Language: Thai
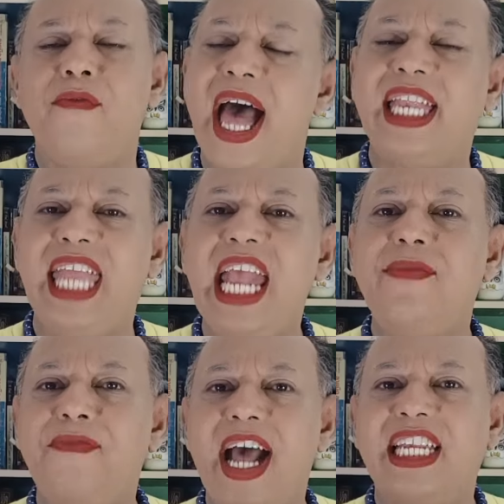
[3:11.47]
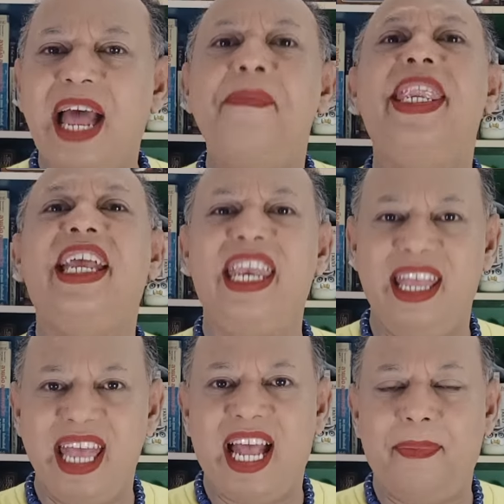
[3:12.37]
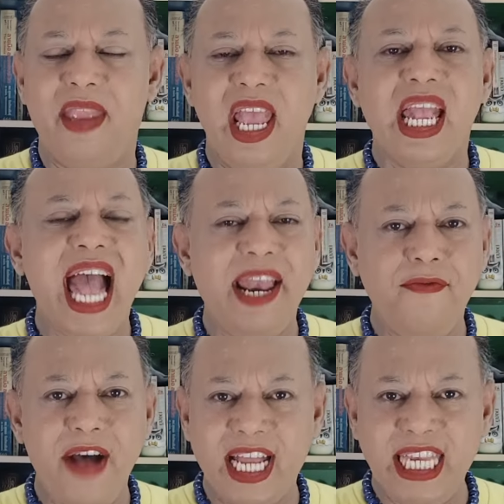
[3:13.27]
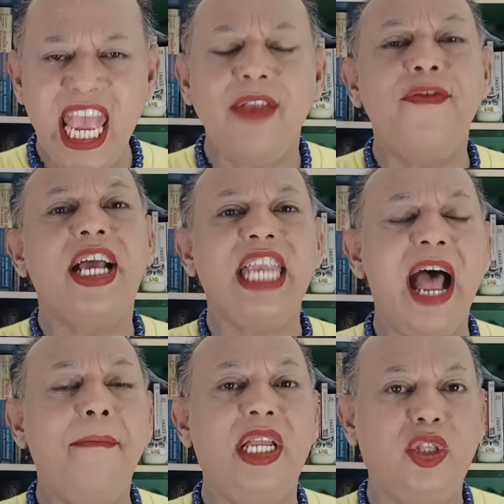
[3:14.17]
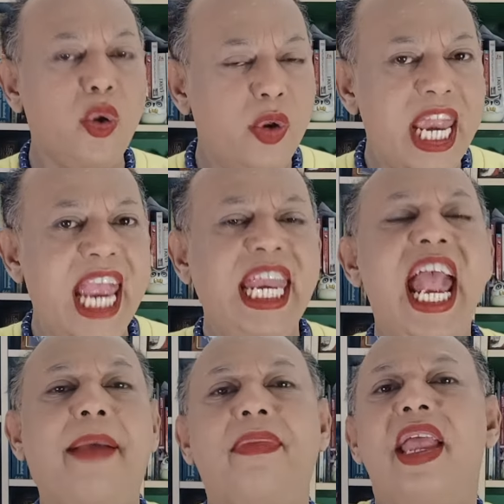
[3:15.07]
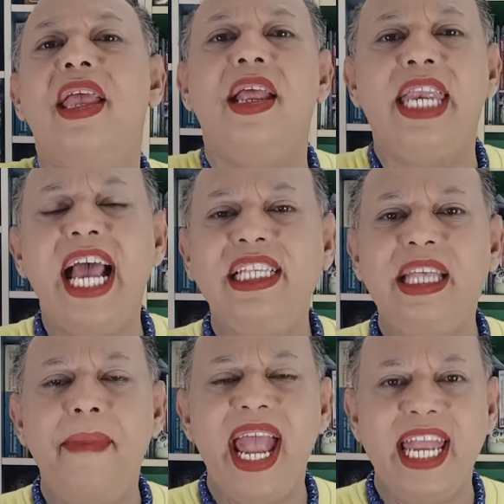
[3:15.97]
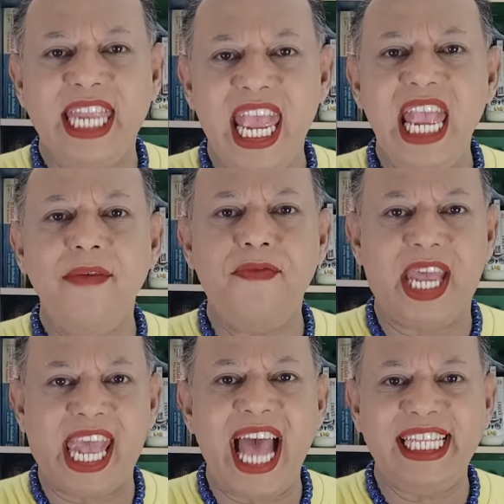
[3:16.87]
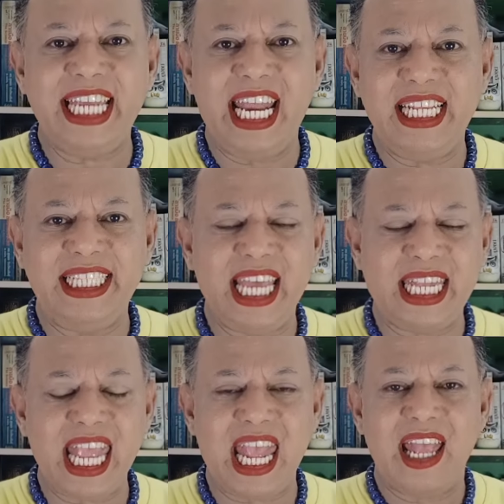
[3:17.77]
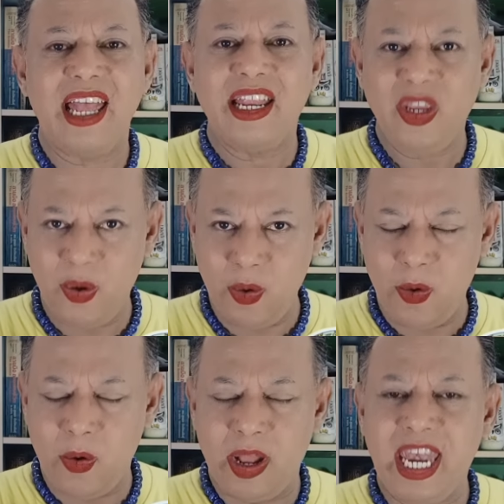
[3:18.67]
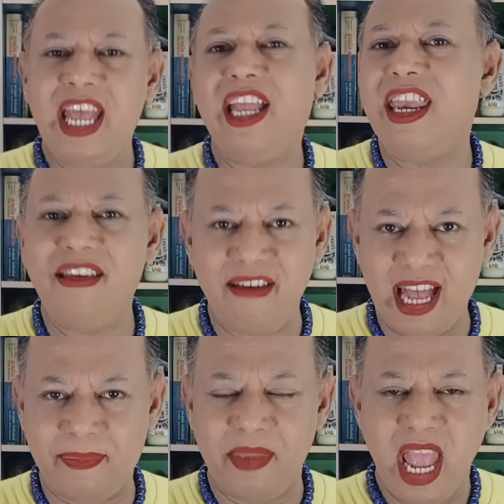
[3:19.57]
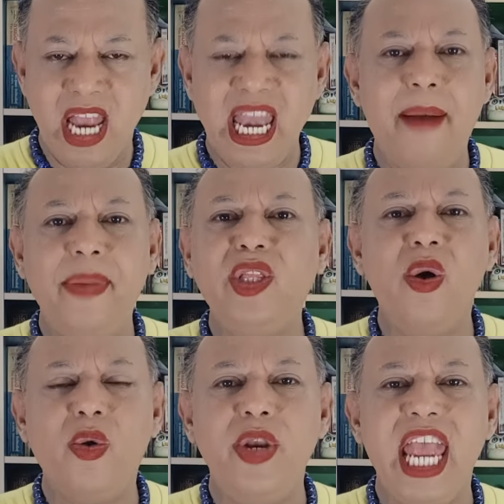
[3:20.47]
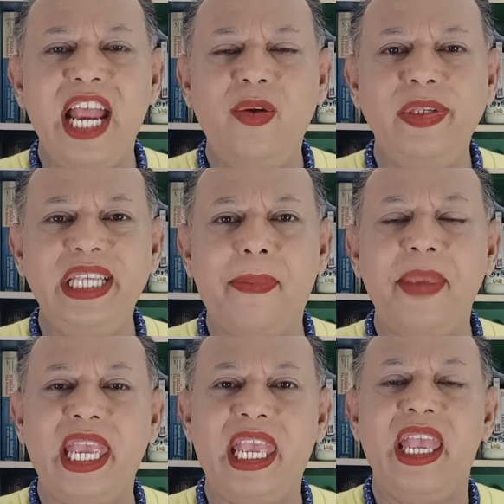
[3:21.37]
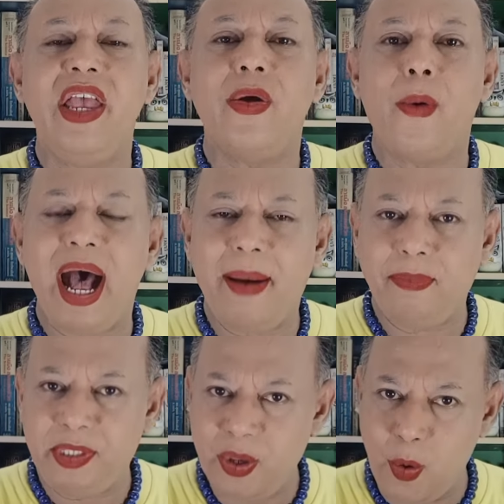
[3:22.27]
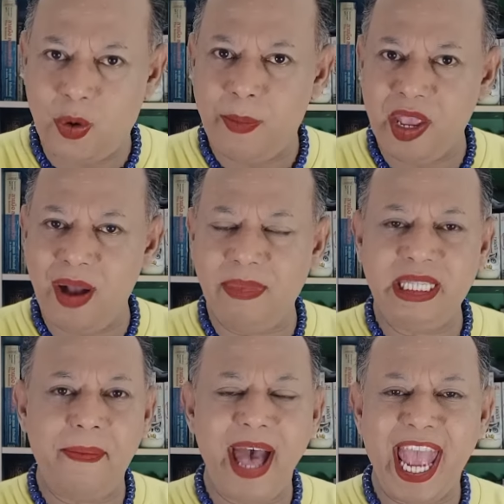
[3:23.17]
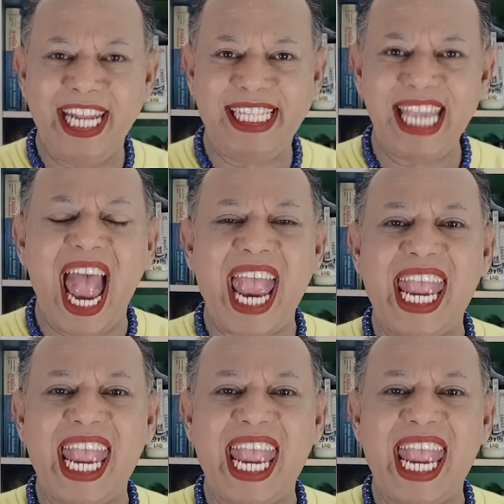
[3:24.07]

ฟังเทศฟังธรรมเนืองๆ การฟังเทศฟังธรรมหรือตัวคุณเองเนี่ย นั่งสมาธิฝึกการเจริญสติอยู่เนืองๆ ทำให้ตัวคุณเองรู้สึกมีความสุข มีความสบายใจ